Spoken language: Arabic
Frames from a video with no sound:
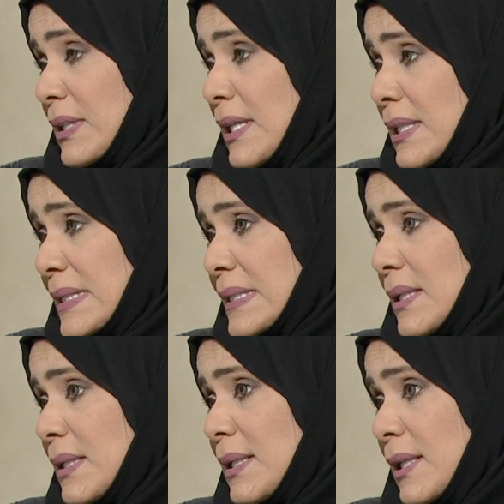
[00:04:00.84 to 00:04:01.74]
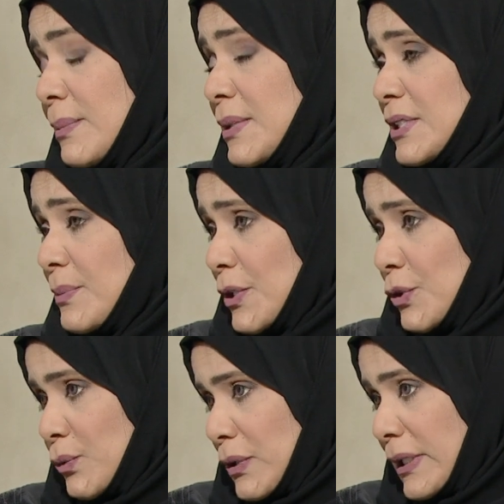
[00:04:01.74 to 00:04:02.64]
نالت استقلالها قبل جميع
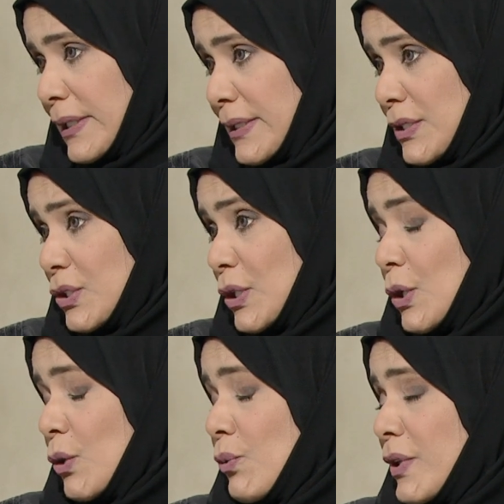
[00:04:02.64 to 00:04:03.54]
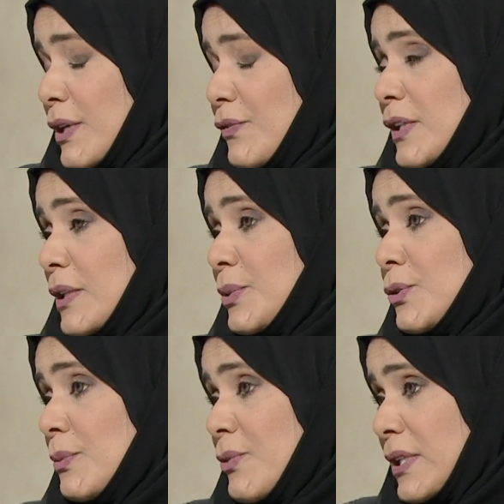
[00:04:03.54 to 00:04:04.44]
دول الخليج وظهر فيها
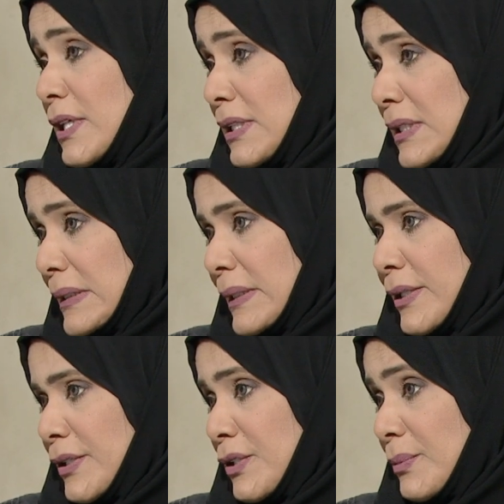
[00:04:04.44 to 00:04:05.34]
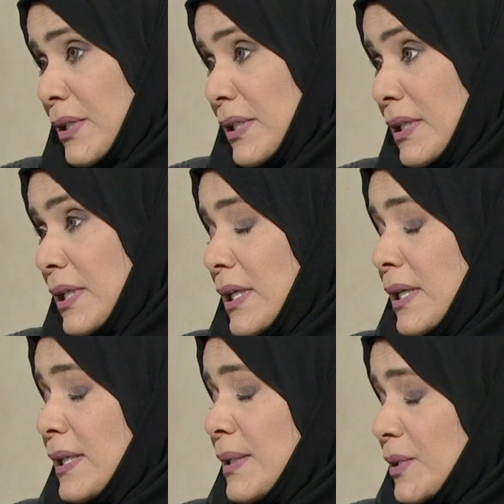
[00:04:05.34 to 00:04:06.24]
البترول من ثلاثينات القرن الماضي
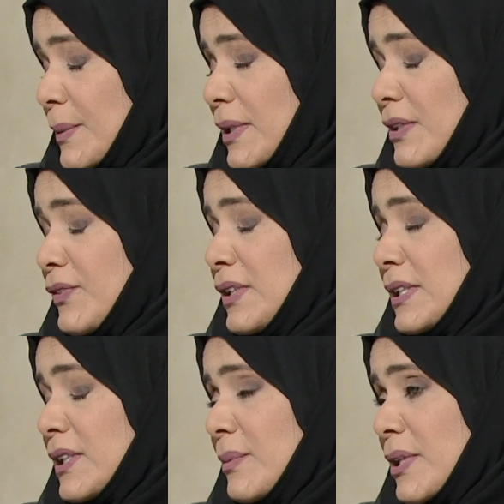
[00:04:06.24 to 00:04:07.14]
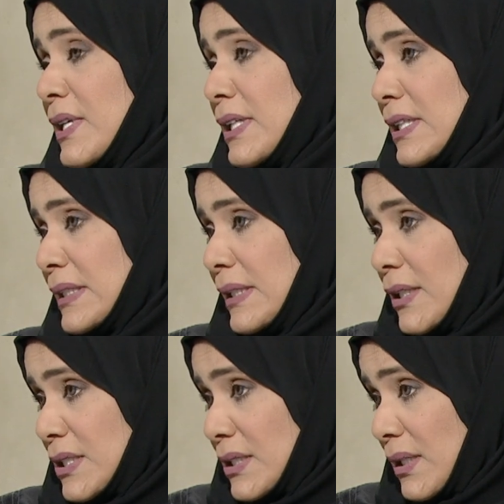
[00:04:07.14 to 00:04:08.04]
لم تبخل فعلا كما ذكرت
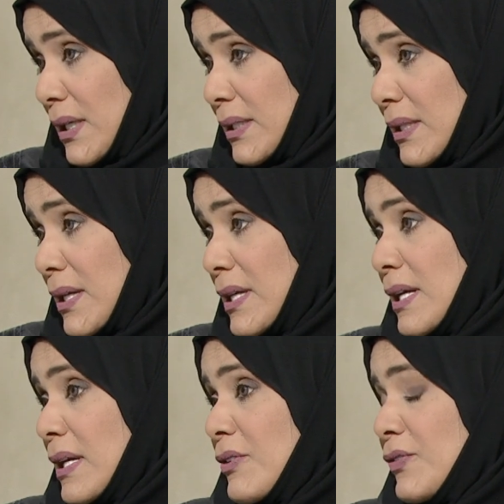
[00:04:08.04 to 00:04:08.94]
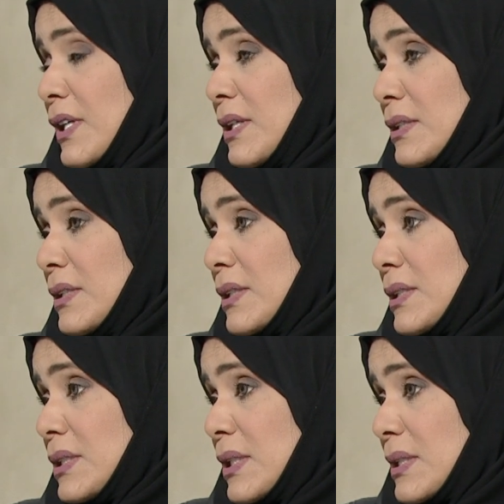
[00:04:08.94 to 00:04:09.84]
على أشقائها في عهد
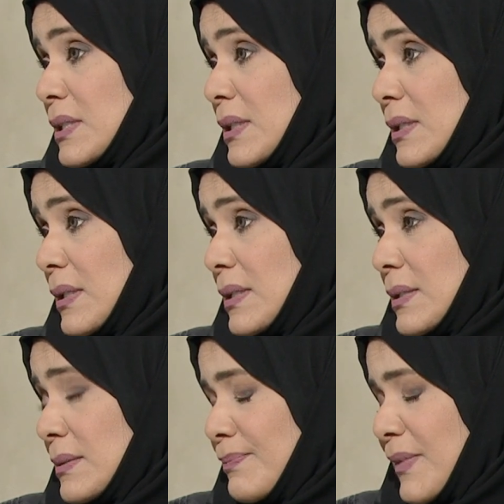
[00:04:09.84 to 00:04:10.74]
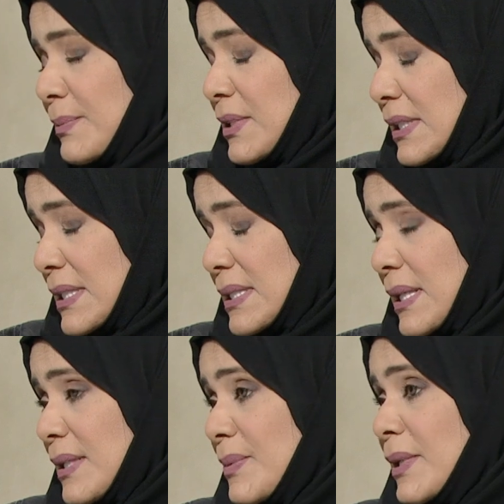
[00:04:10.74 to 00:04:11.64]
الشيخ آه، عبد الله
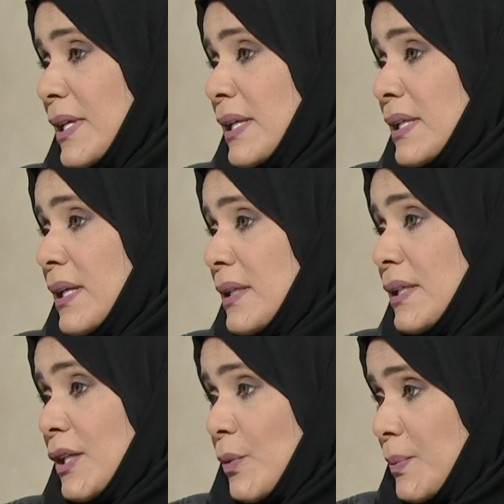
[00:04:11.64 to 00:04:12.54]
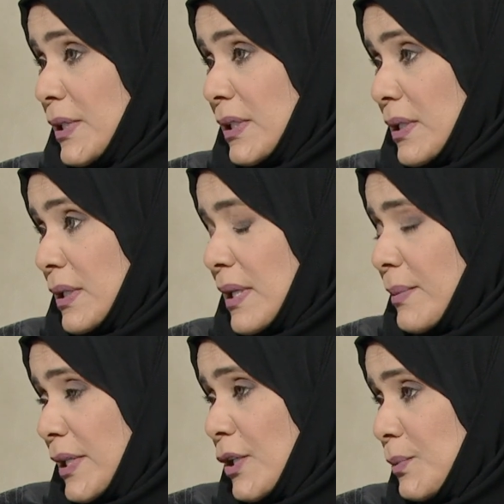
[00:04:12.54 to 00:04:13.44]
السالم كان يحب لي
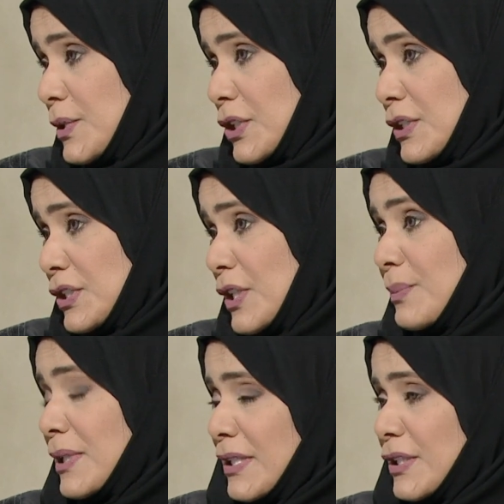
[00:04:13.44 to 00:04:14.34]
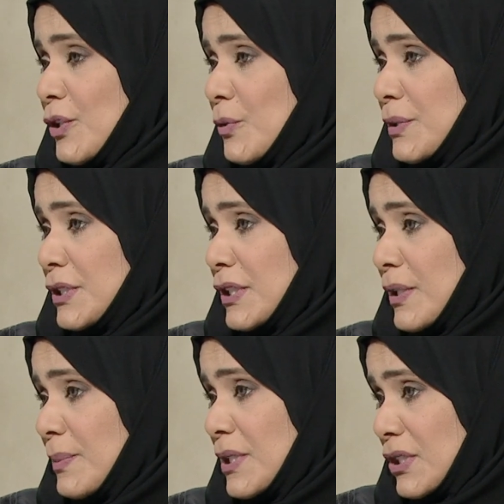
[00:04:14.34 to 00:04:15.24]
كما يحب لشعبه كان يحب
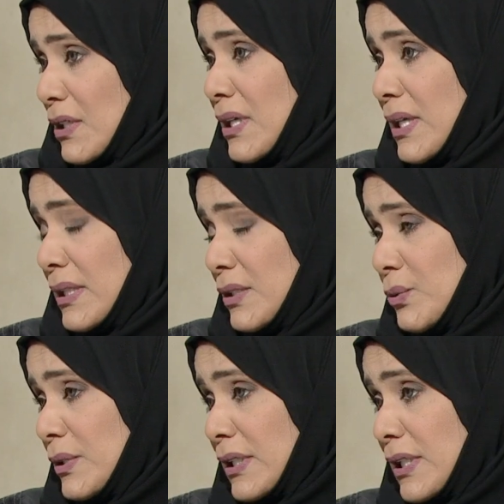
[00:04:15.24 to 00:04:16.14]
لشعب اشقائه الدول